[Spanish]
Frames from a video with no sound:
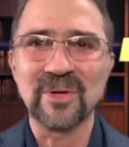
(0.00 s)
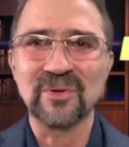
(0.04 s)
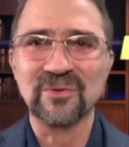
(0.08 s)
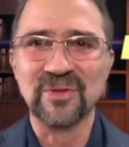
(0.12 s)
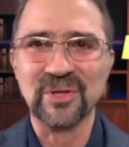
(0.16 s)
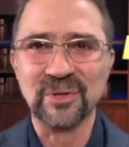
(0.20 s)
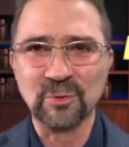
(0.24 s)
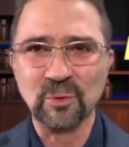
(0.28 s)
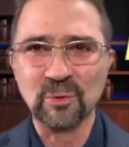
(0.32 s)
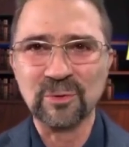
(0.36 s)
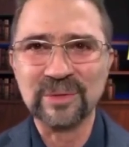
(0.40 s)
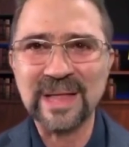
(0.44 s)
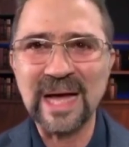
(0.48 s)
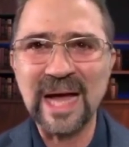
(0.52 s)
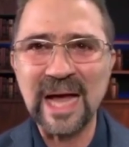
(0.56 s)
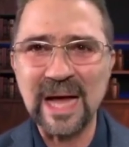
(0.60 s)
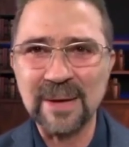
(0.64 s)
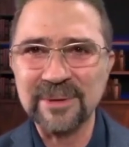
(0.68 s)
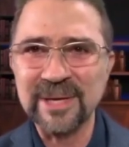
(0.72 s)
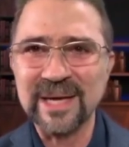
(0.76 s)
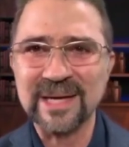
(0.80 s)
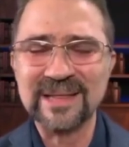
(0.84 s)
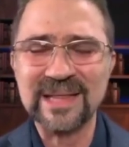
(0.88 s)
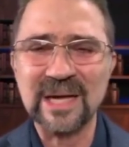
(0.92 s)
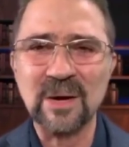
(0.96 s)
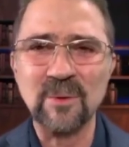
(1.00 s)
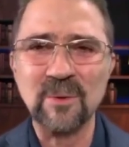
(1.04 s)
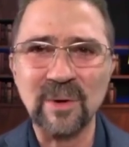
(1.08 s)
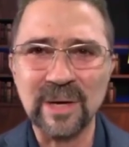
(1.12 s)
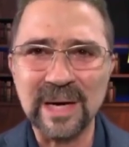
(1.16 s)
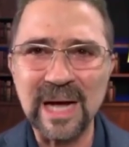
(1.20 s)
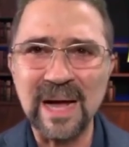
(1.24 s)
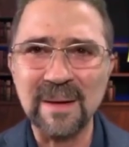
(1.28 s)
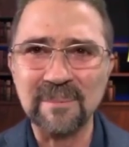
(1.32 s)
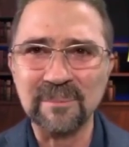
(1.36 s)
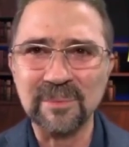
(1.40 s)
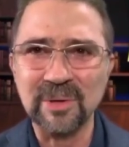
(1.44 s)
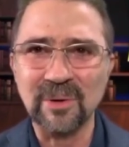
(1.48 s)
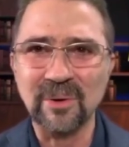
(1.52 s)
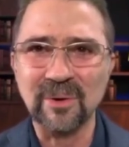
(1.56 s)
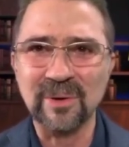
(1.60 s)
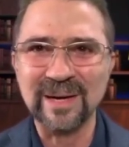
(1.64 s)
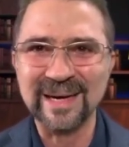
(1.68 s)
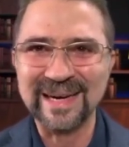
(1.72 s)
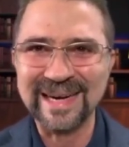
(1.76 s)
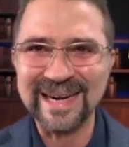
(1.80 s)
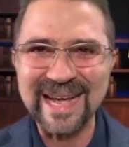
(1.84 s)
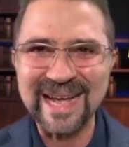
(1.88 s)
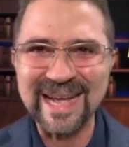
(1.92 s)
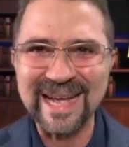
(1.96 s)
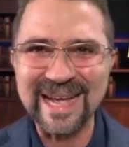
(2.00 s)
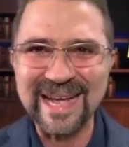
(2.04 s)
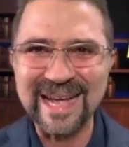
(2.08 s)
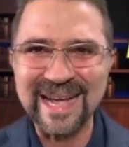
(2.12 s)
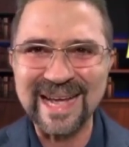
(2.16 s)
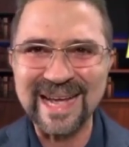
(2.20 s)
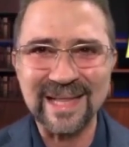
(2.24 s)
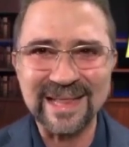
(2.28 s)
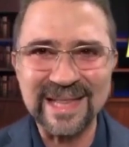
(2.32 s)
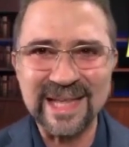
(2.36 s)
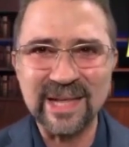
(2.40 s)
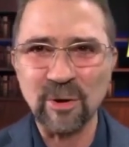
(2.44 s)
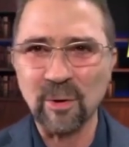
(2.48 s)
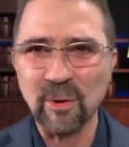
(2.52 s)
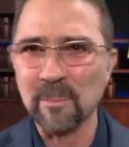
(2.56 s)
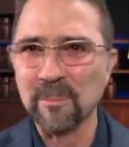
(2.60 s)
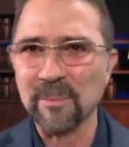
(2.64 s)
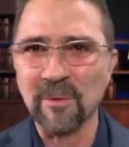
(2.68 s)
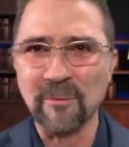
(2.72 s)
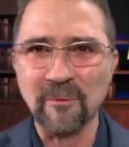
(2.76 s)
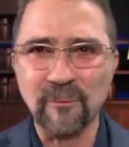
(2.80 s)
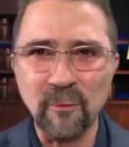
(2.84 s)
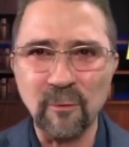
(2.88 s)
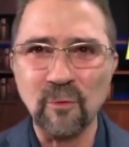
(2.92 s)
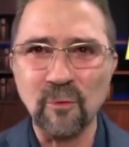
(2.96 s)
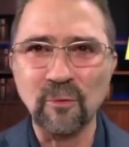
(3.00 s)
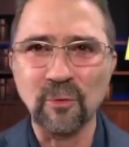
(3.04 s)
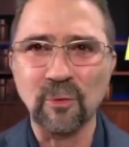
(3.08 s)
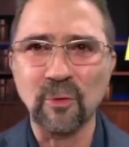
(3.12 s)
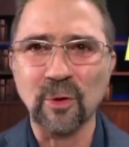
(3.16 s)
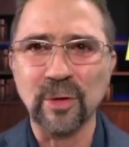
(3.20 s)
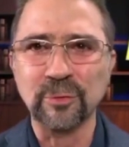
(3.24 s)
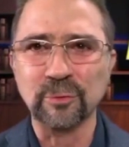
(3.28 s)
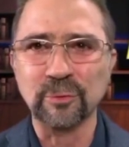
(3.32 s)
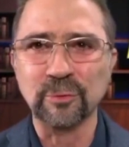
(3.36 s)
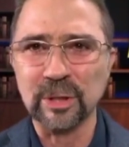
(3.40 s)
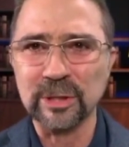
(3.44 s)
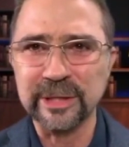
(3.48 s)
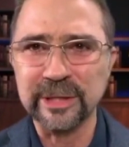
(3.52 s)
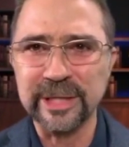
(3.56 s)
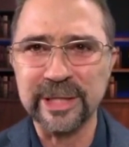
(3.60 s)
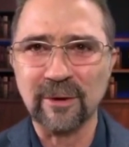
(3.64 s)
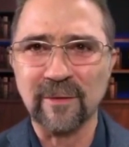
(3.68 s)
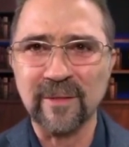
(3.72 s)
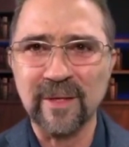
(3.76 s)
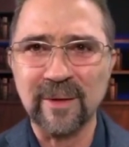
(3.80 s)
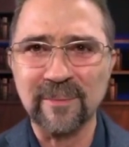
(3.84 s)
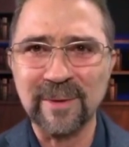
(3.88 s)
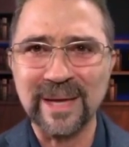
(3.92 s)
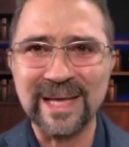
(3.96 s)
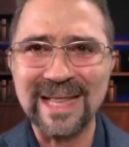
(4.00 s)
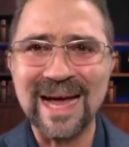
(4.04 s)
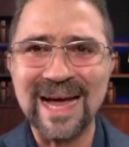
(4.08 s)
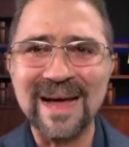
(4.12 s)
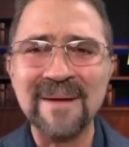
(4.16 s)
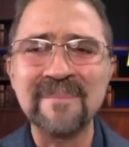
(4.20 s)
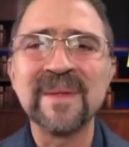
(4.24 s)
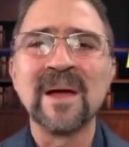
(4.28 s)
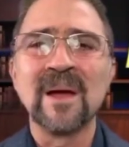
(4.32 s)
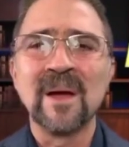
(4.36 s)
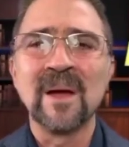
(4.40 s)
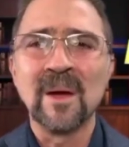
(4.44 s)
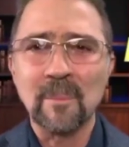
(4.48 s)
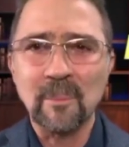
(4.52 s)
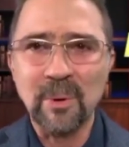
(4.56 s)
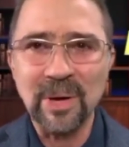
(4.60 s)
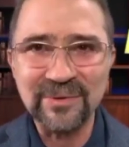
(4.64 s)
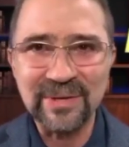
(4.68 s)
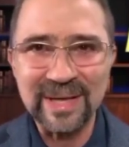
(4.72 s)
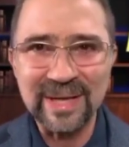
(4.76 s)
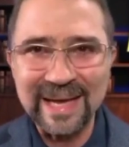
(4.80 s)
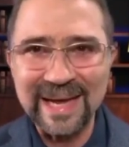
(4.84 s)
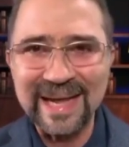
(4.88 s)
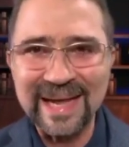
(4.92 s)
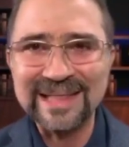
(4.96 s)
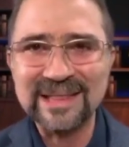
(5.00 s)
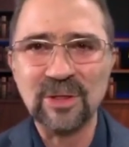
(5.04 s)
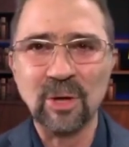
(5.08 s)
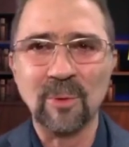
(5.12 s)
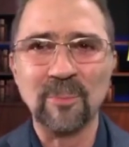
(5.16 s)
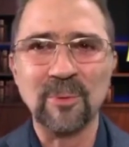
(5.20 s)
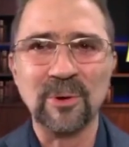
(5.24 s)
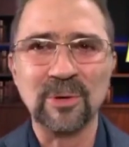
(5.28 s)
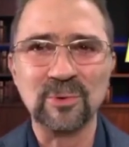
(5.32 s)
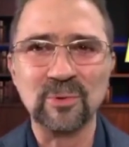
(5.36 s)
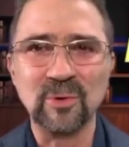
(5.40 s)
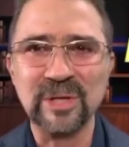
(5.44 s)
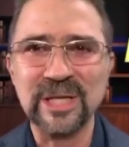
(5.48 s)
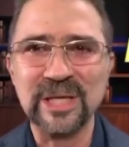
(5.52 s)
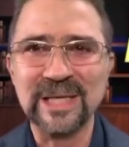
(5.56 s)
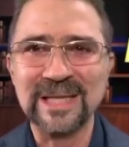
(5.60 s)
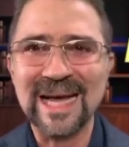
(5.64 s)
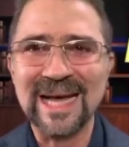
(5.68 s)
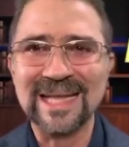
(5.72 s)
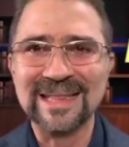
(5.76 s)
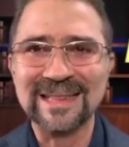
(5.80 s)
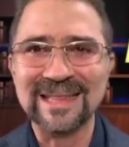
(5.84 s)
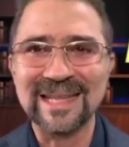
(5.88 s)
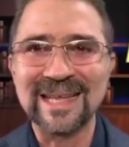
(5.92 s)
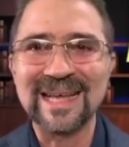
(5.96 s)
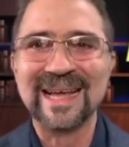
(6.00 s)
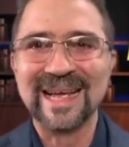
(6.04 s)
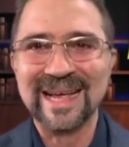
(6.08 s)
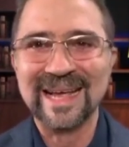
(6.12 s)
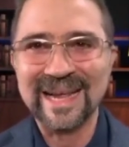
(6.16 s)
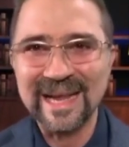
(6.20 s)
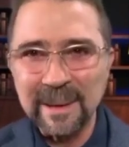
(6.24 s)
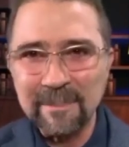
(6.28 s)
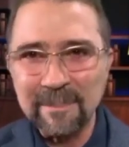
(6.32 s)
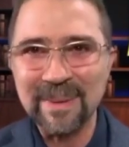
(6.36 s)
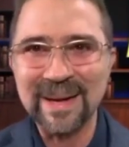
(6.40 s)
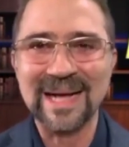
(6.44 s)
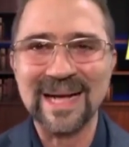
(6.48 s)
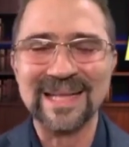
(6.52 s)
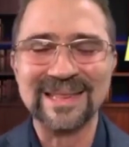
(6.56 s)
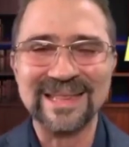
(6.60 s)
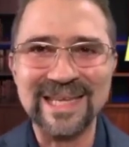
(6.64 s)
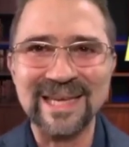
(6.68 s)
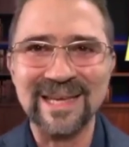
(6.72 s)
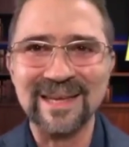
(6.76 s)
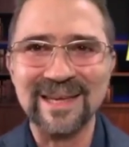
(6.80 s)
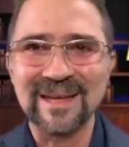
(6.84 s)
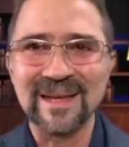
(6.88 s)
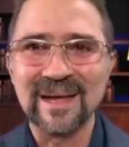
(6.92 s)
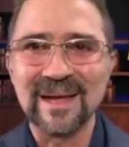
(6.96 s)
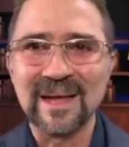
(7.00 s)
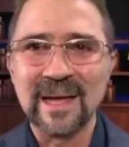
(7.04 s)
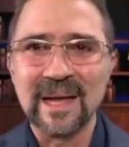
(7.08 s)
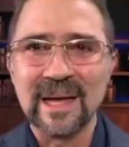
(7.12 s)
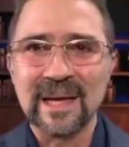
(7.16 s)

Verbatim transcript: Si tú estás abierta a un cambio real, verdadero, profundo en tu estilo de vida, pues esta oportunidad es para ti.